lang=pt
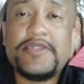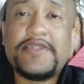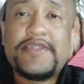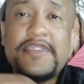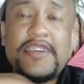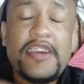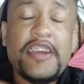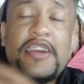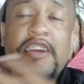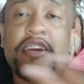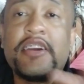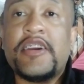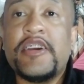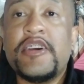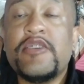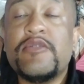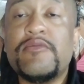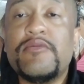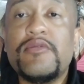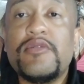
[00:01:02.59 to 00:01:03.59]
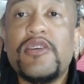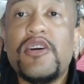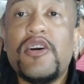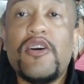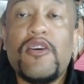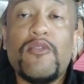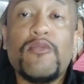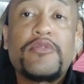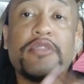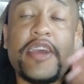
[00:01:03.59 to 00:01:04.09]
se reergueu.
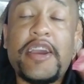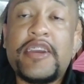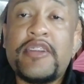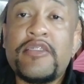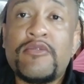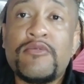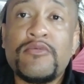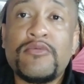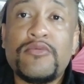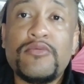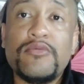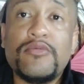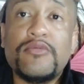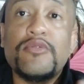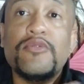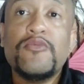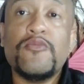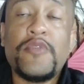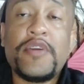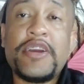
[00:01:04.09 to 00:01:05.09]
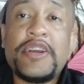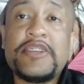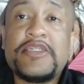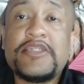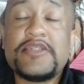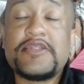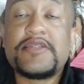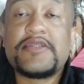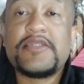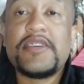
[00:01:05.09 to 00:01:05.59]
O técnico do
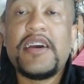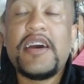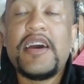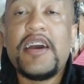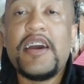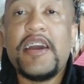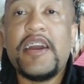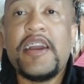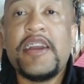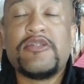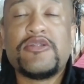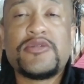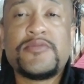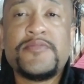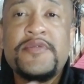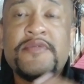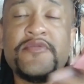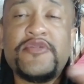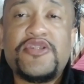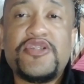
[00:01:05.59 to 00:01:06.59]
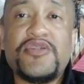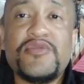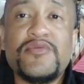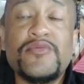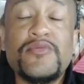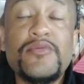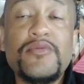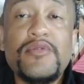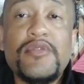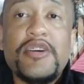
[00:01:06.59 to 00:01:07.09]
Rangers é, em
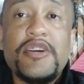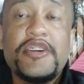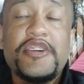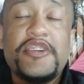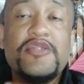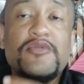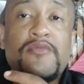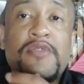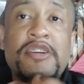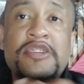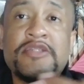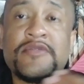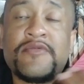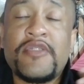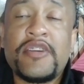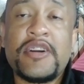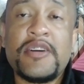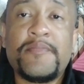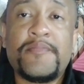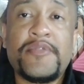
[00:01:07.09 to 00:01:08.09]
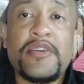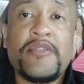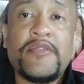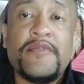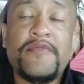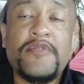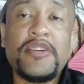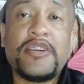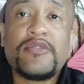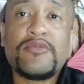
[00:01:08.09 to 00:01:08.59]
2021, que o Rangers foi campeão
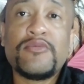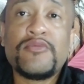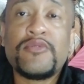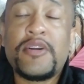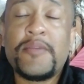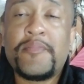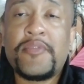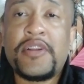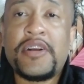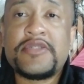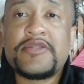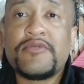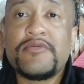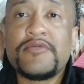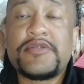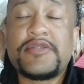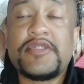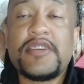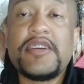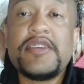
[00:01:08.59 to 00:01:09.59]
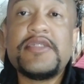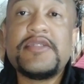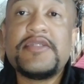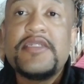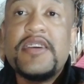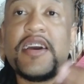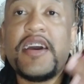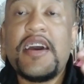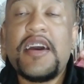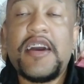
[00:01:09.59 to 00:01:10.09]
invicto do campeonato escocês,
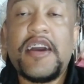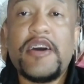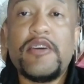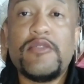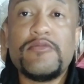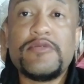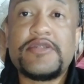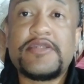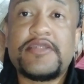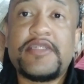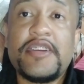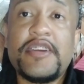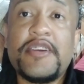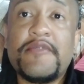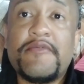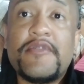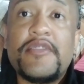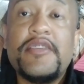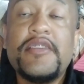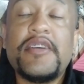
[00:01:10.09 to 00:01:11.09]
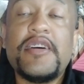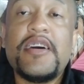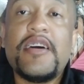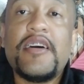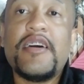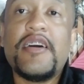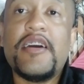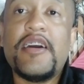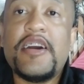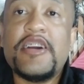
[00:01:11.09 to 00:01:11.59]
era o Estevam
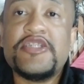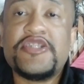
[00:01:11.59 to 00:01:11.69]
é,